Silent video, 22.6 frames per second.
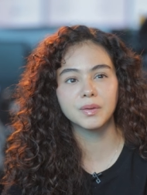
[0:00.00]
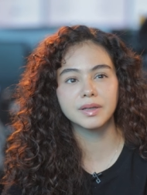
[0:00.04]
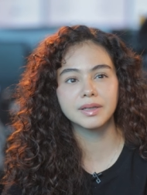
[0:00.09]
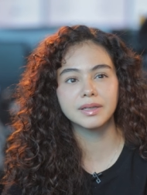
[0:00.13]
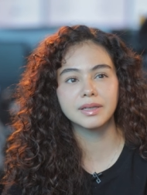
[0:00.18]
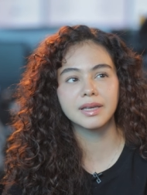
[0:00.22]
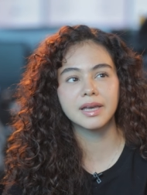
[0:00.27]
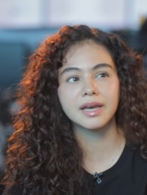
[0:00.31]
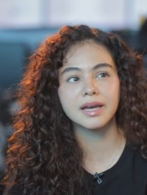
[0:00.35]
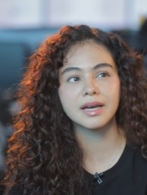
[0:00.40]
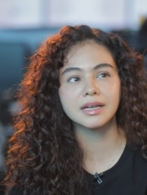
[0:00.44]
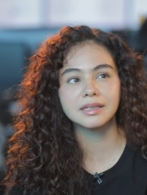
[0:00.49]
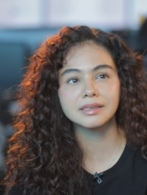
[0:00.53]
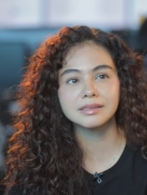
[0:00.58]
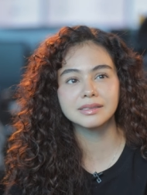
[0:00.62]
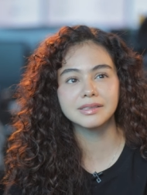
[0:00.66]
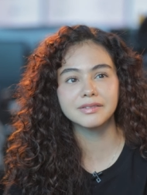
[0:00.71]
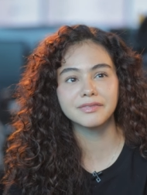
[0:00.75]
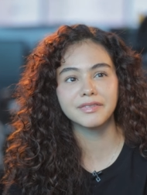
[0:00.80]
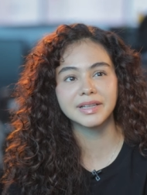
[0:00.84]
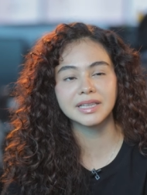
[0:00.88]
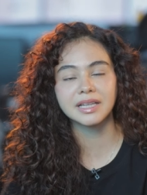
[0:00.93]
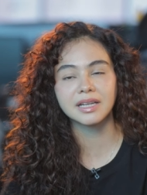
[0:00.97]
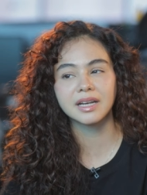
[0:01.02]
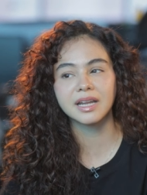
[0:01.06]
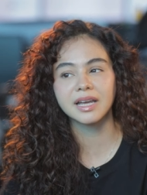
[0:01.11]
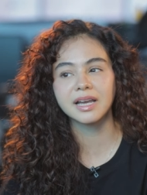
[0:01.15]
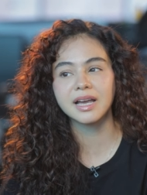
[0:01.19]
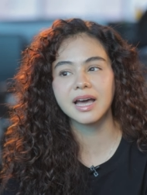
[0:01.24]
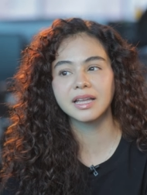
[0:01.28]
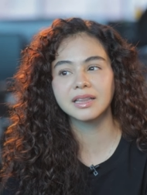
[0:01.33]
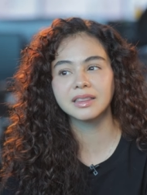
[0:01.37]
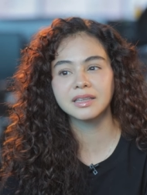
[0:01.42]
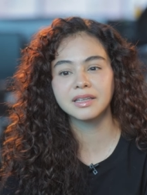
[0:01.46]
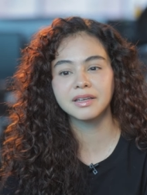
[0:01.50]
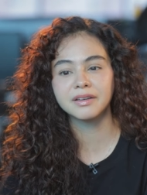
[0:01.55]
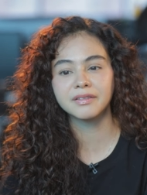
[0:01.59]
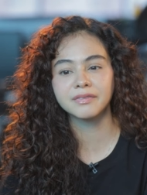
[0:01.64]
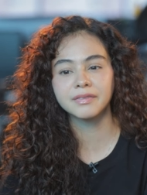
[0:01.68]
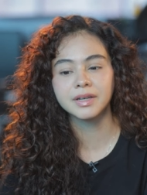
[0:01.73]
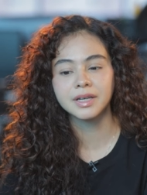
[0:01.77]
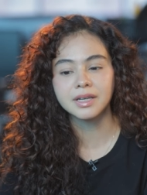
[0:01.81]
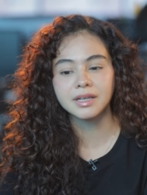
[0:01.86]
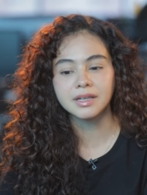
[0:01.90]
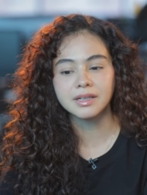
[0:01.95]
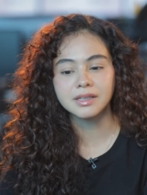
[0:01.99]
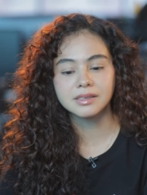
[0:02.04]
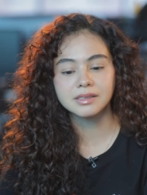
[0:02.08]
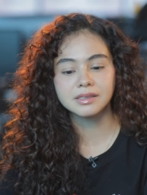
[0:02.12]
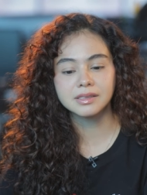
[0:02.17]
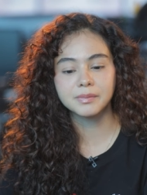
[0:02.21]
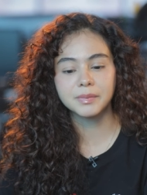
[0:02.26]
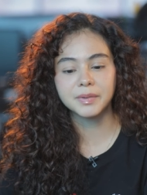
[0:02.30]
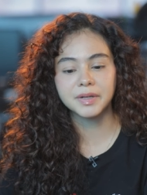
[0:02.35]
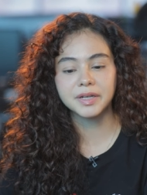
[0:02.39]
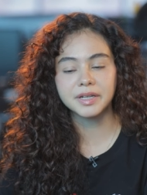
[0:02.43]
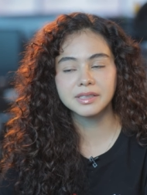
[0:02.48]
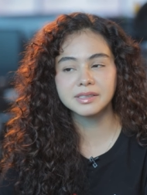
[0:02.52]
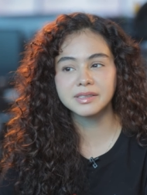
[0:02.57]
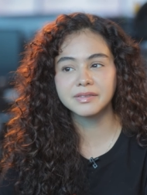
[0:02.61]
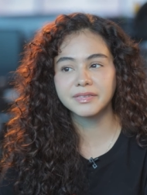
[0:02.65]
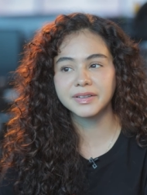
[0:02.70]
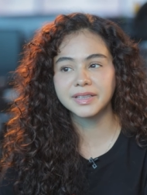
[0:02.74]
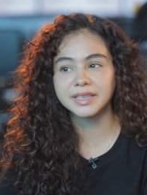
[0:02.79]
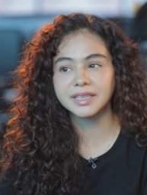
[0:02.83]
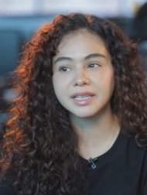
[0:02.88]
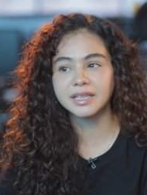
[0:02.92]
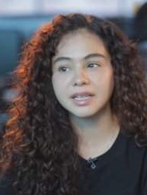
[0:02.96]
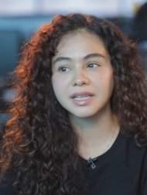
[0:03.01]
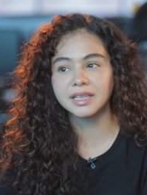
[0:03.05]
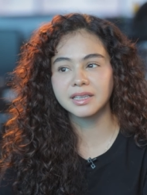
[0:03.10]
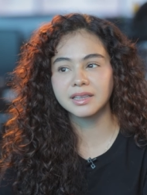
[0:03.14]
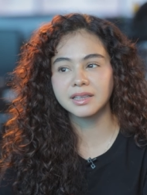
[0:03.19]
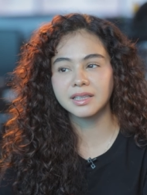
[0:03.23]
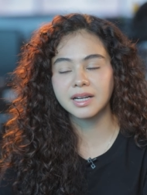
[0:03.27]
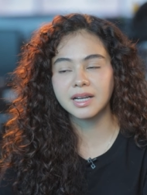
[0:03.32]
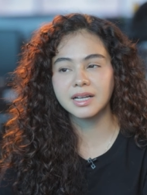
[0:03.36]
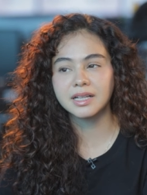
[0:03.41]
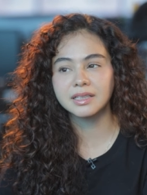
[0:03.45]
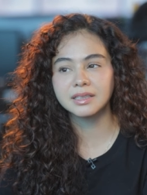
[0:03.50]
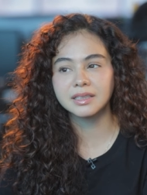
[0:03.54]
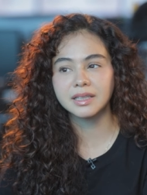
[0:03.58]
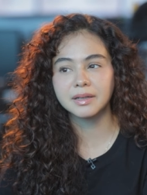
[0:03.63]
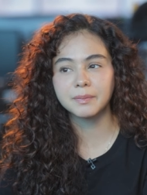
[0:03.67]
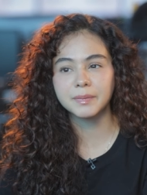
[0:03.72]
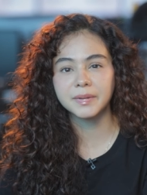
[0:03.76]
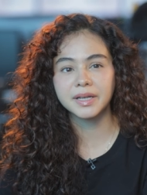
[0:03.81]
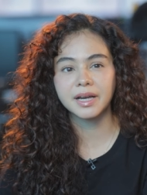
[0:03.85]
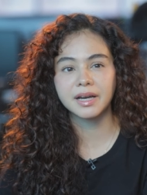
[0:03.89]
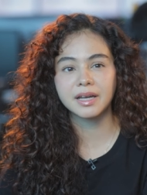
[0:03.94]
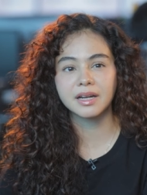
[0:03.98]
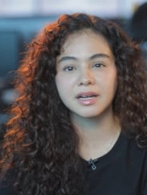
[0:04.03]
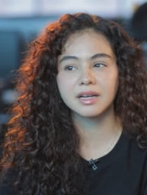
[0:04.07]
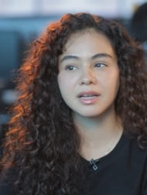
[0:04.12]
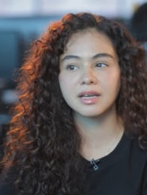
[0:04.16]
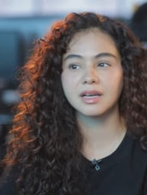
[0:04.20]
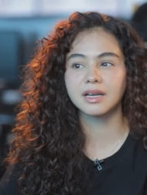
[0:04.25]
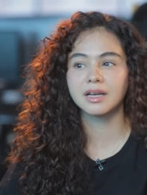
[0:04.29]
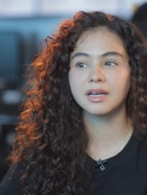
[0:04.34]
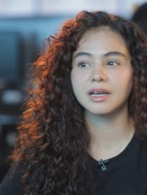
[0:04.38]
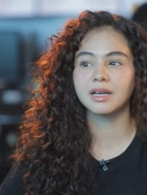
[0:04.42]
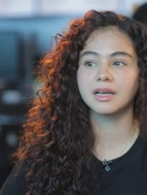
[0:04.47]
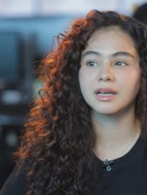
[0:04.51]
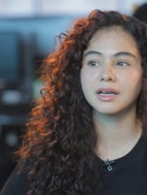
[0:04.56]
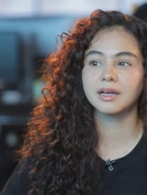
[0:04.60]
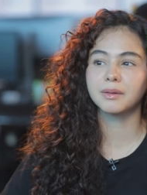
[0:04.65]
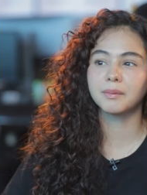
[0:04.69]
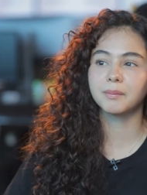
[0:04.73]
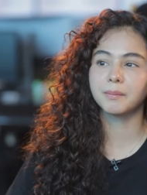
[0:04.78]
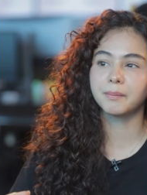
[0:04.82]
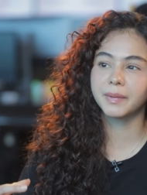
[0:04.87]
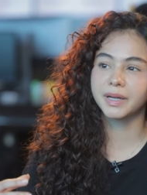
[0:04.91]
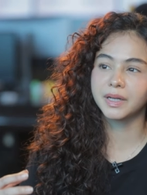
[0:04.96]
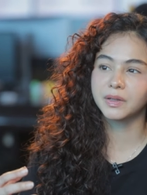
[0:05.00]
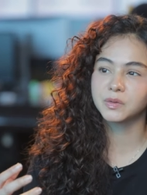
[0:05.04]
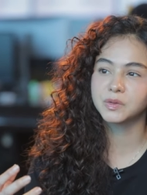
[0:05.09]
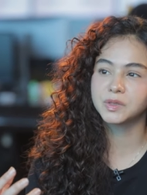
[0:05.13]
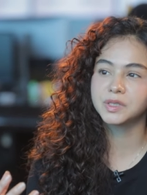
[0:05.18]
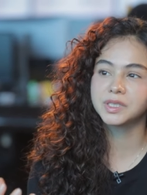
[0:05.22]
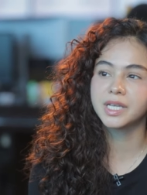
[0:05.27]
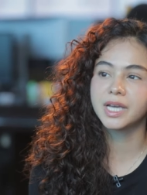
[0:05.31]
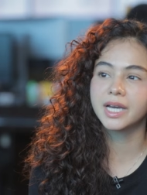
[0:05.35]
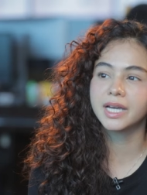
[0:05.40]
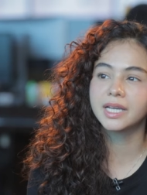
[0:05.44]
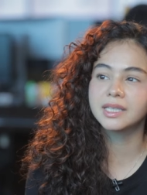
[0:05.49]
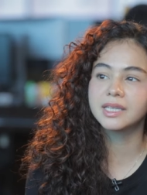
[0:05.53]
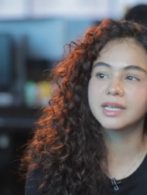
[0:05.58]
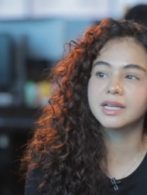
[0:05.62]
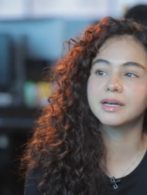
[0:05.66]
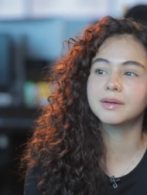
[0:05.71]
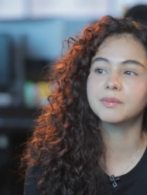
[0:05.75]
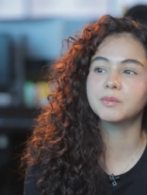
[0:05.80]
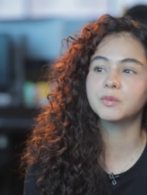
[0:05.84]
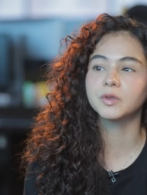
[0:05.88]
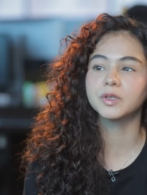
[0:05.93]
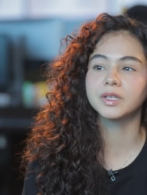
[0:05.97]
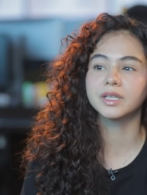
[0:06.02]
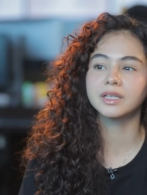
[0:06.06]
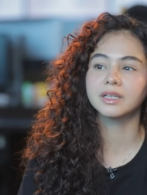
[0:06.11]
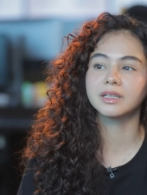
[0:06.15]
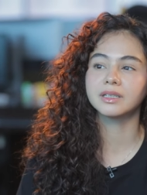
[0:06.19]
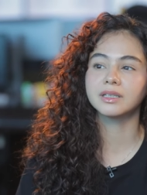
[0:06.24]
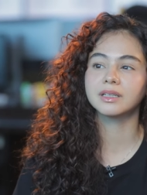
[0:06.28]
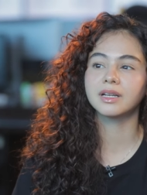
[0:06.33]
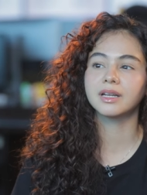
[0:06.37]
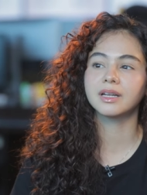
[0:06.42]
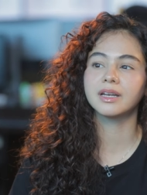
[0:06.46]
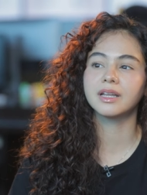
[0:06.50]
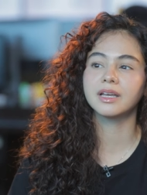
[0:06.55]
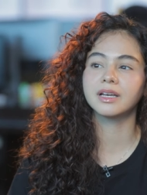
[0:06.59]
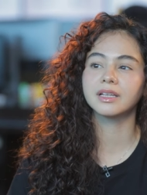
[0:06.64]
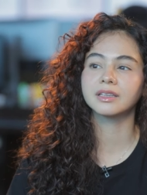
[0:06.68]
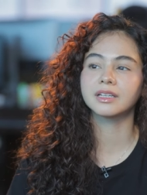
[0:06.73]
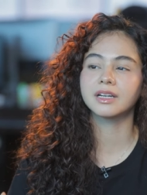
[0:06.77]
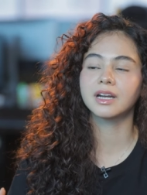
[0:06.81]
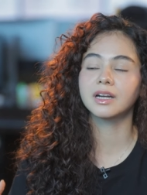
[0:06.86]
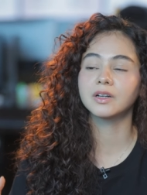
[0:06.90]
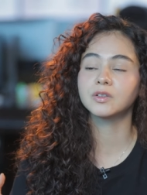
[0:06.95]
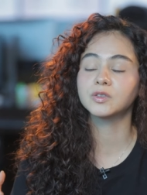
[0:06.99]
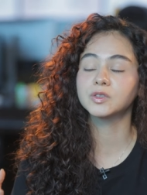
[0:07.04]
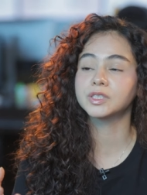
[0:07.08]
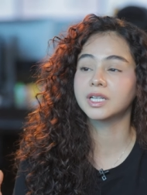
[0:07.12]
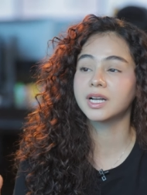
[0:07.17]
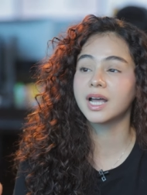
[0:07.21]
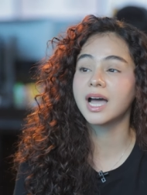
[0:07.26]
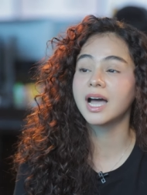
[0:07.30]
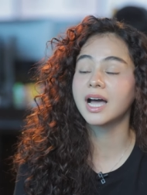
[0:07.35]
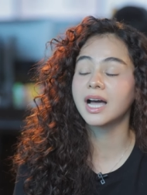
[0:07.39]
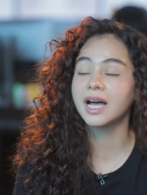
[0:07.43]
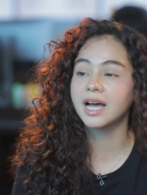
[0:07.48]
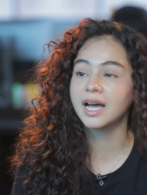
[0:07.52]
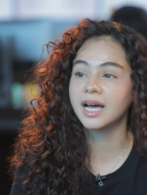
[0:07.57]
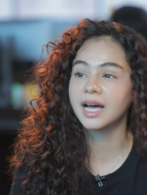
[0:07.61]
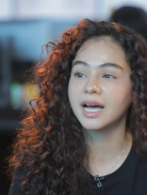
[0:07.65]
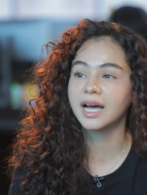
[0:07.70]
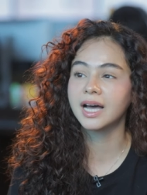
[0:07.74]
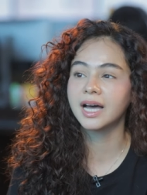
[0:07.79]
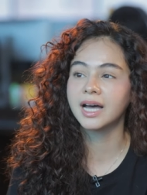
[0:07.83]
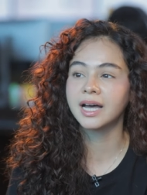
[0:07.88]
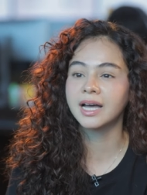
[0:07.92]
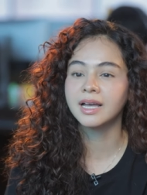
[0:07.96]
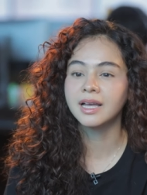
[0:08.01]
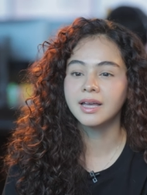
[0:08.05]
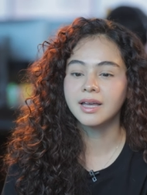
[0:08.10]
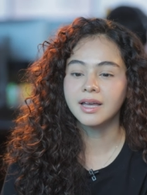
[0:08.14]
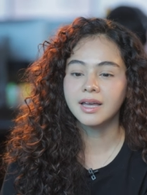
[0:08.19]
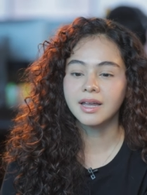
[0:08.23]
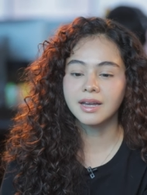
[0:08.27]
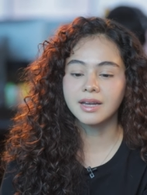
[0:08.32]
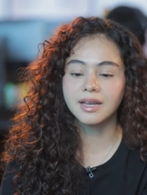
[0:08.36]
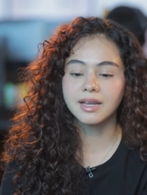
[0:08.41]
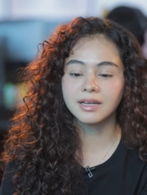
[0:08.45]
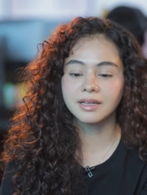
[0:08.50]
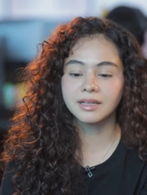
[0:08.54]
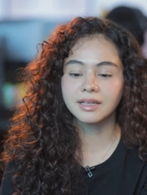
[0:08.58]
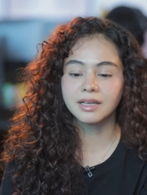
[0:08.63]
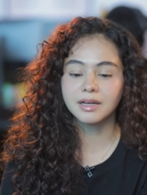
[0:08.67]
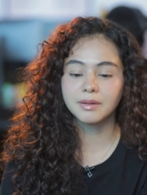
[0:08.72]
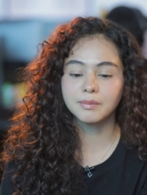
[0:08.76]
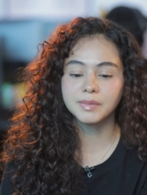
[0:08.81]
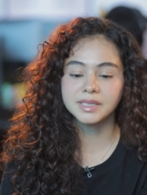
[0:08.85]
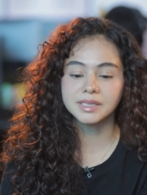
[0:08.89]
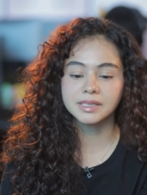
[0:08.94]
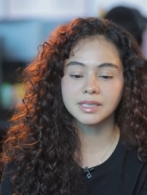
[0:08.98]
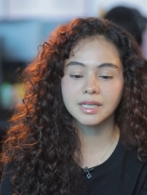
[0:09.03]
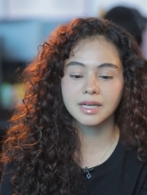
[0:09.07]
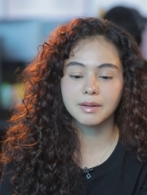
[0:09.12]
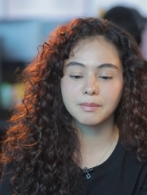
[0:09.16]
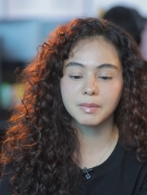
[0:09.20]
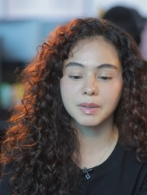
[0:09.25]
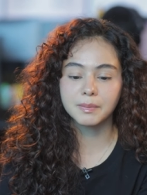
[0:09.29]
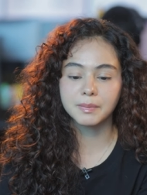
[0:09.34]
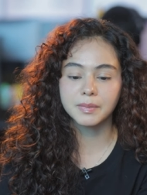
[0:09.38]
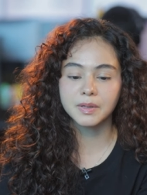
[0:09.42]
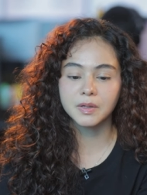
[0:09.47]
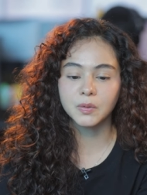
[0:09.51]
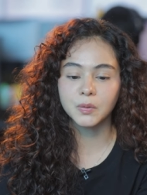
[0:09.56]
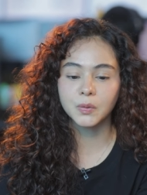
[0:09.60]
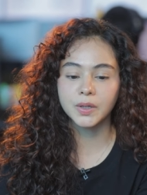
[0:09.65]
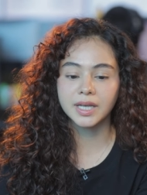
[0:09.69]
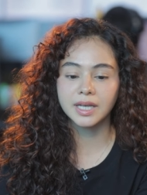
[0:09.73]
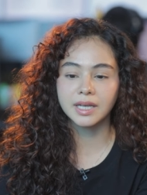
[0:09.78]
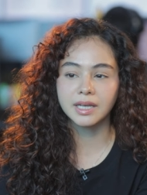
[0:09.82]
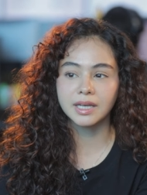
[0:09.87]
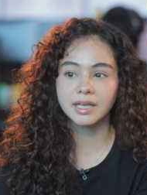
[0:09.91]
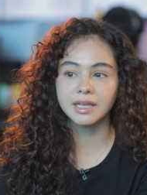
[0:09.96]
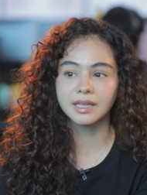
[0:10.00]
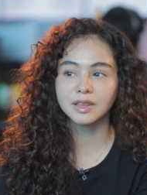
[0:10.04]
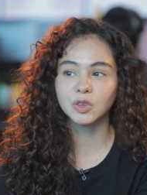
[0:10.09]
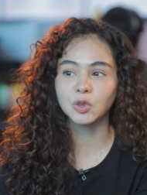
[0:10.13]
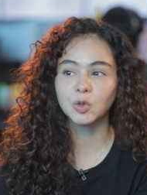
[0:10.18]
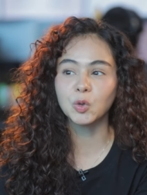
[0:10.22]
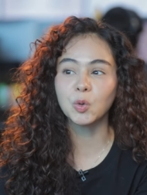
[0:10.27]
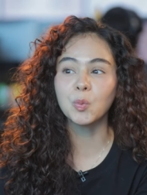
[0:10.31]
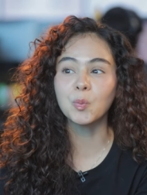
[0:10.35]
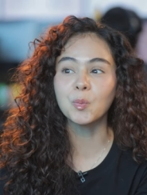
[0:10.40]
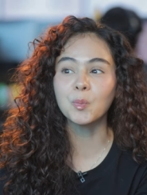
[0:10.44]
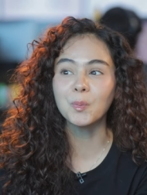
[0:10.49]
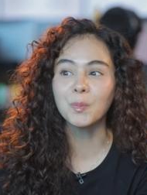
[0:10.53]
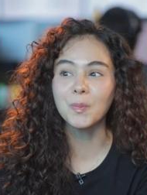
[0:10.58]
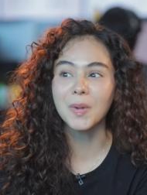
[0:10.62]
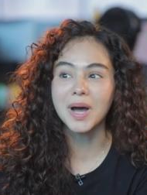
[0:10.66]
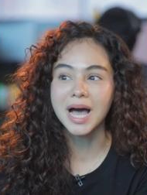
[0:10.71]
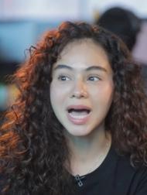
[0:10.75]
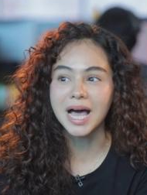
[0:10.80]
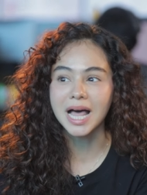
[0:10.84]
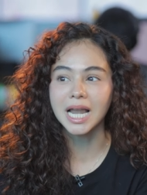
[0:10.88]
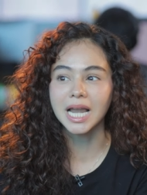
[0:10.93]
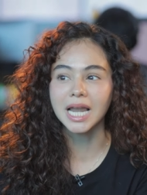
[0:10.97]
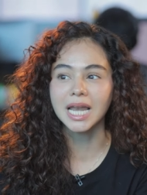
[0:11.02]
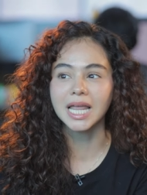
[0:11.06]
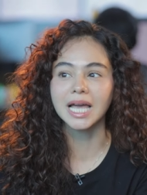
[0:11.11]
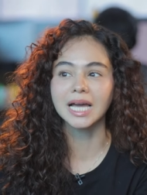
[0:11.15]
ya sifatnya negatif sebenarnya sifatnya netral tapi karena manusianya mungkin ada yang terlalu serakah dan gak bisa memenuhi tumbal